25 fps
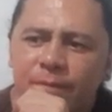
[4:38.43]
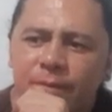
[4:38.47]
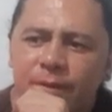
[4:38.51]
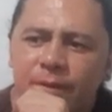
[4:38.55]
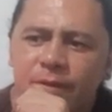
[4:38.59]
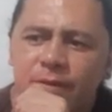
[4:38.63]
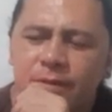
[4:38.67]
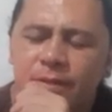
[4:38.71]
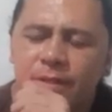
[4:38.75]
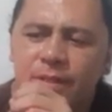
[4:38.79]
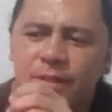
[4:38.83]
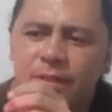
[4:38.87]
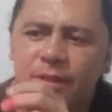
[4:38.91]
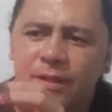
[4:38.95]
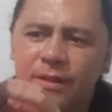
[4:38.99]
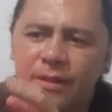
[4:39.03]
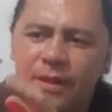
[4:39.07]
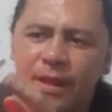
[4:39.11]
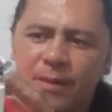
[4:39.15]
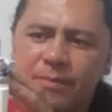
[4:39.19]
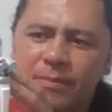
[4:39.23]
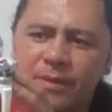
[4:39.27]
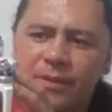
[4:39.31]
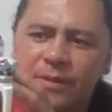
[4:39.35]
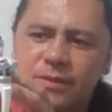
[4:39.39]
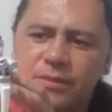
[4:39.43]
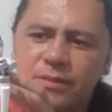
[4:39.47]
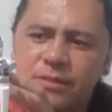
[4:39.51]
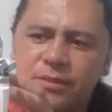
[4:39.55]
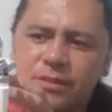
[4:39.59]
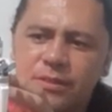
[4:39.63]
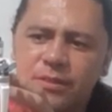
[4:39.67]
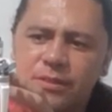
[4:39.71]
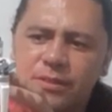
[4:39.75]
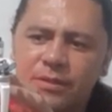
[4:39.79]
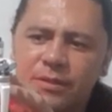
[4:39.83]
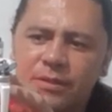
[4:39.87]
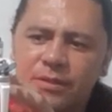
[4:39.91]
Mas eu tenho até
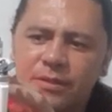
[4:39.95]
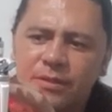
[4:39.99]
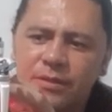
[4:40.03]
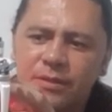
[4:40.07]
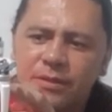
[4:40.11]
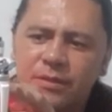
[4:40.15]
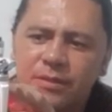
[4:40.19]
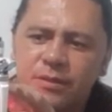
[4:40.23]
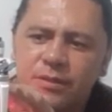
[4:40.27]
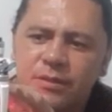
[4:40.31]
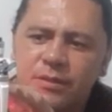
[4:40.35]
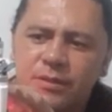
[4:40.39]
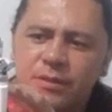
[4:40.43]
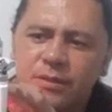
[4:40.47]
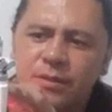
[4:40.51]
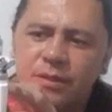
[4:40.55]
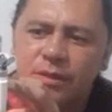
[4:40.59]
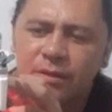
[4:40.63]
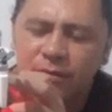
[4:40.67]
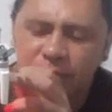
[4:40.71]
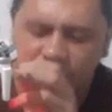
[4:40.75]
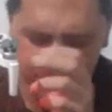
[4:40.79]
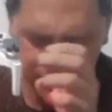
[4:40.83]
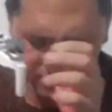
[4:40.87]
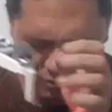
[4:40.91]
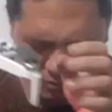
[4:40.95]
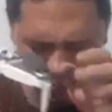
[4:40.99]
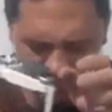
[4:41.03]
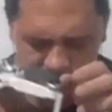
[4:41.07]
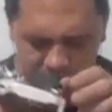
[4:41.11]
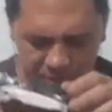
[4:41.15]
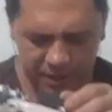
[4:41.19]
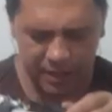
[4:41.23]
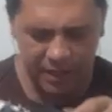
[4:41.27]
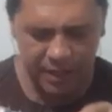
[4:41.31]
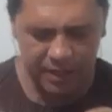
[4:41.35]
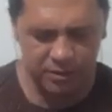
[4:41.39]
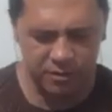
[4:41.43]
bind. Vamos no
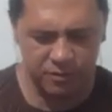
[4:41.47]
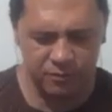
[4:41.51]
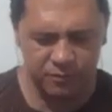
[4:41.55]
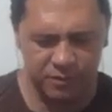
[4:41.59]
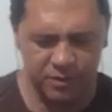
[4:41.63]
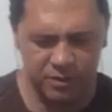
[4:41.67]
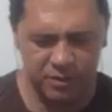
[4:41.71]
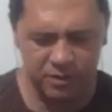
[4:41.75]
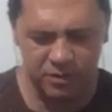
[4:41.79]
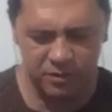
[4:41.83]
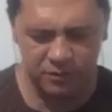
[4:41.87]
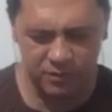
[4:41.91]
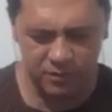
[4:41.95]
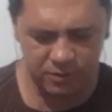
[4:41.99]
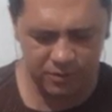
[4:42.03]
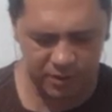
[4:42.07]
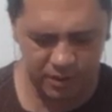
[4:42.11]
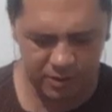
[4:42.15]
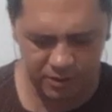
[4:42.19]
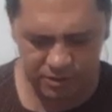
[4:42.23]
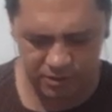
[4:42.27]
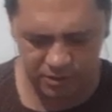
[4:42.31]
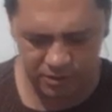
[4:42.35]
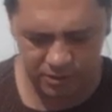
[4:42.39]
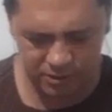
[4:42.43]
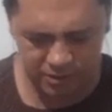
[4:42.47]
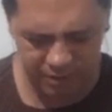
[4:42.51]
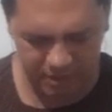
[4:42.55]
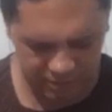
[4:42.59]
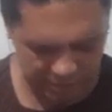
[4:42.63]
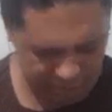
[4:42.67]
aplicativo para a gente ver o que, que a gente tem